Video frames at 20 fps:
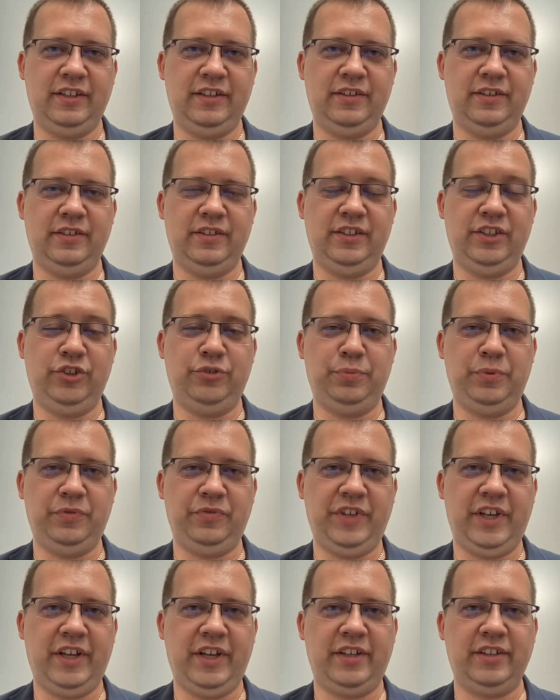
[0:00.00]
liczby
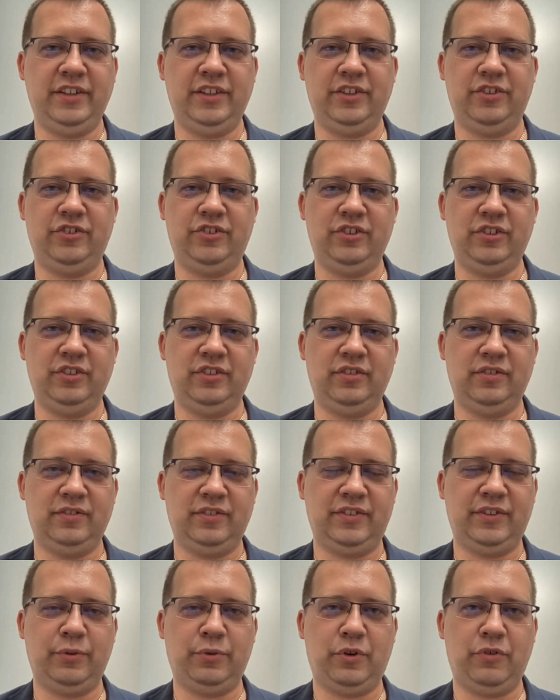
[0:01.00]
wiernych czy
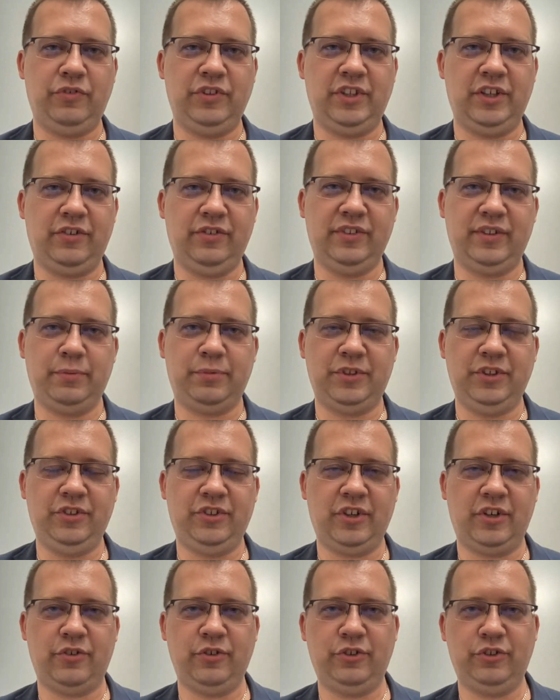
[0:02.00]
całkowitego zamknięcia
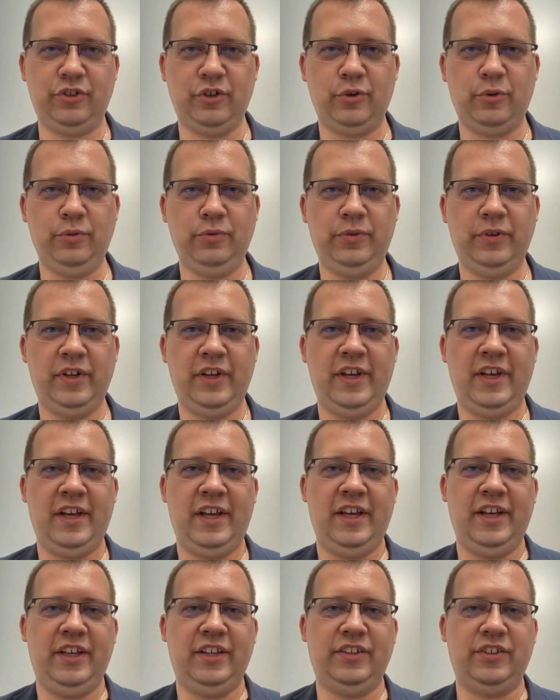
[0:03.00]
kościołów.
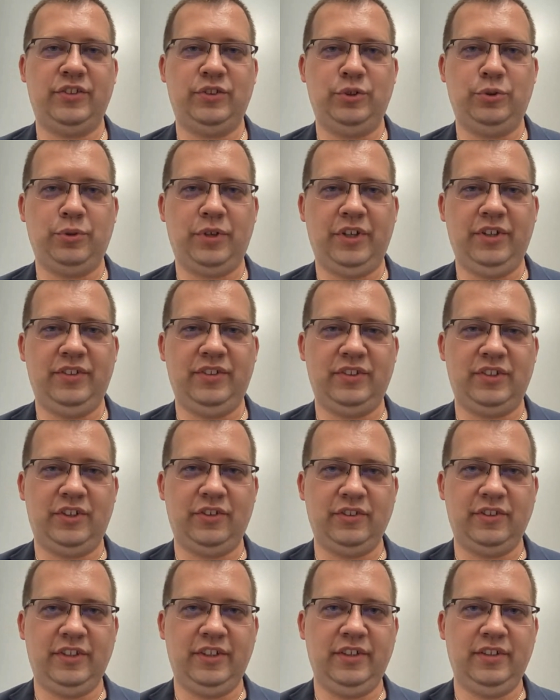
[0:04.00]
Z drugiej
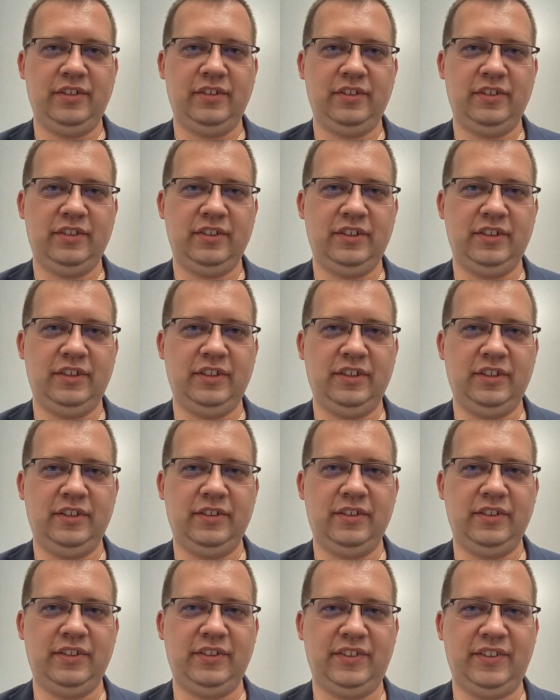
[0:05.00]
strony, e,
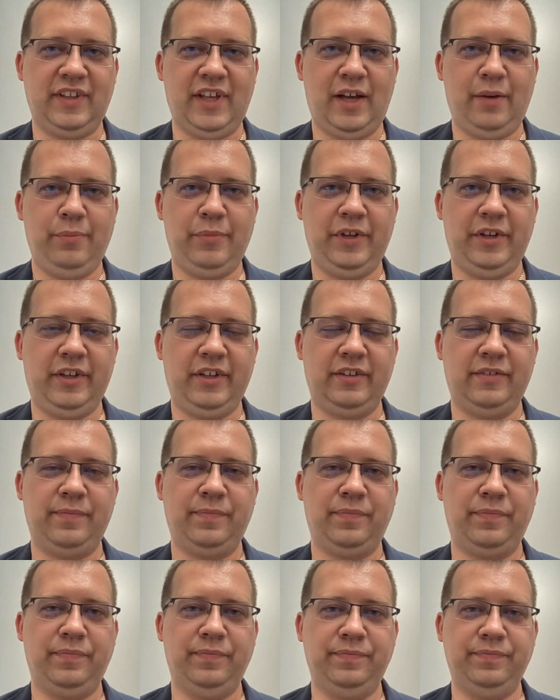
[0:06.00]
same,
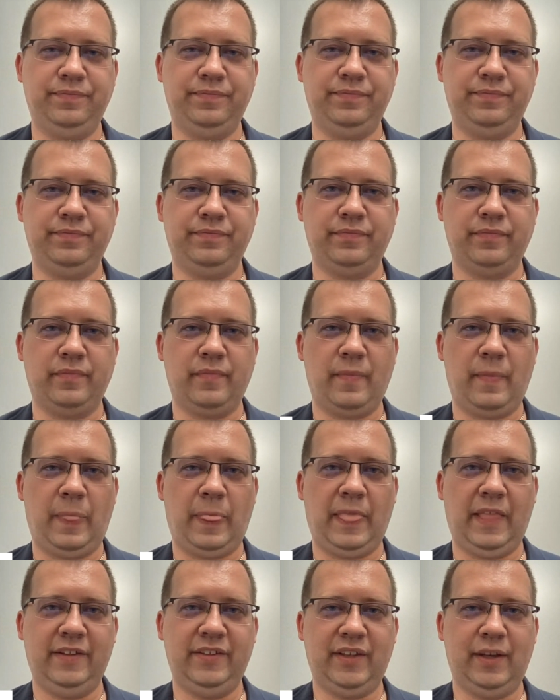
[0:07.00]
mm,
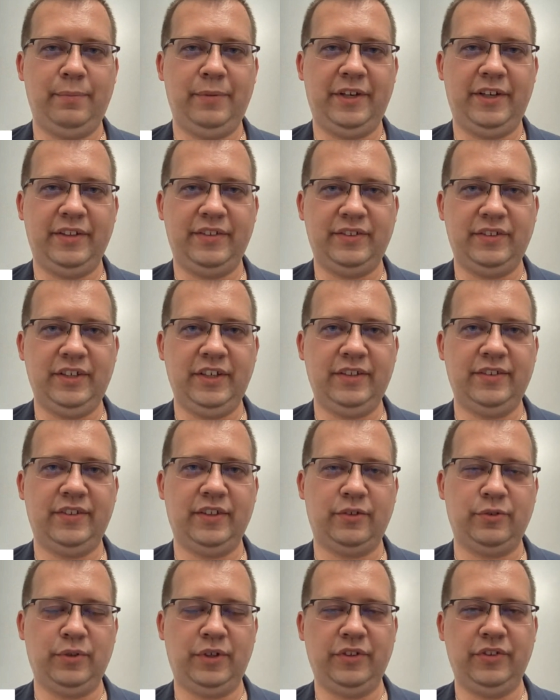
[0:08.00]
same restrykcje,
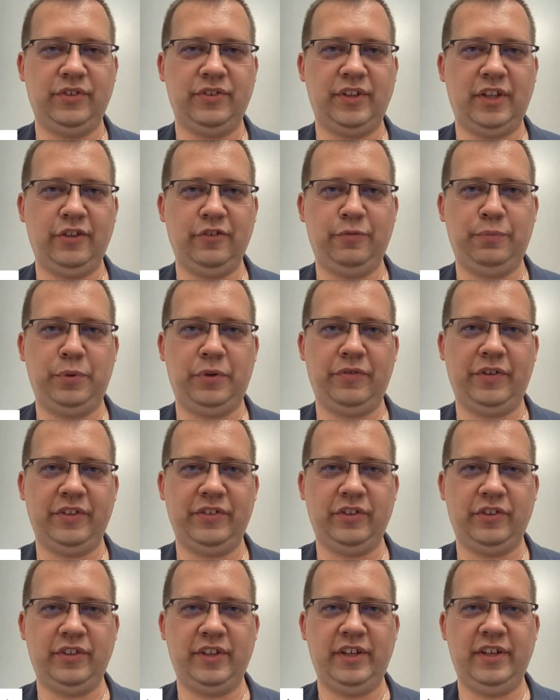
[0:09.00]
które zostaną
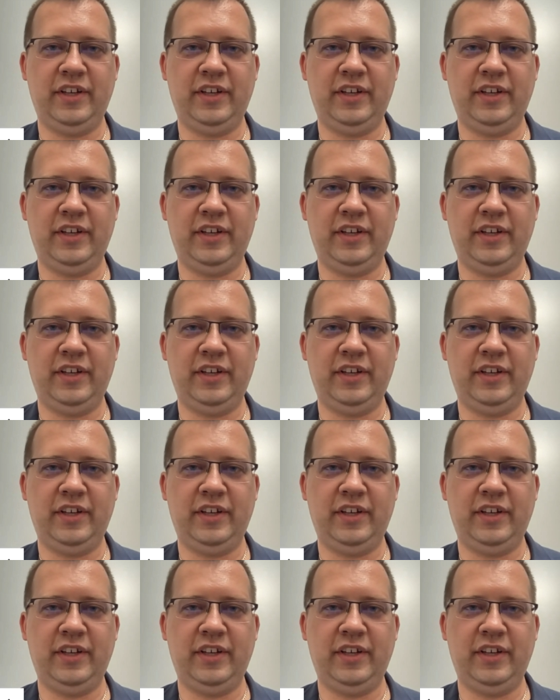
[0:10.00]
wprowadzone,